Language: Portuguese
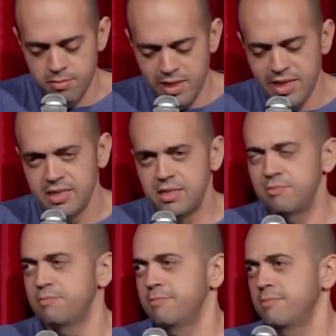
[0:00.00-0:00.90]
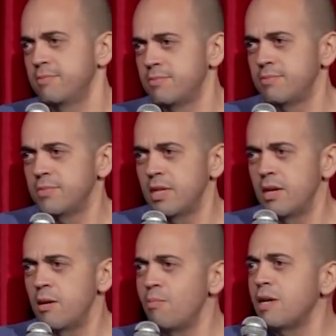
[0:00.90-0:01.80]
Beleza.
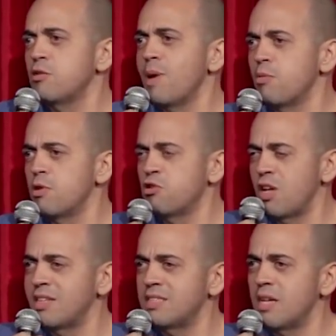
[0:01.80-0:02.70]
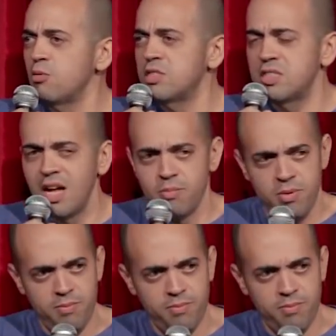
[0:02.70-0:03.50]
Mas como é que o Ministério da Saúde sabe?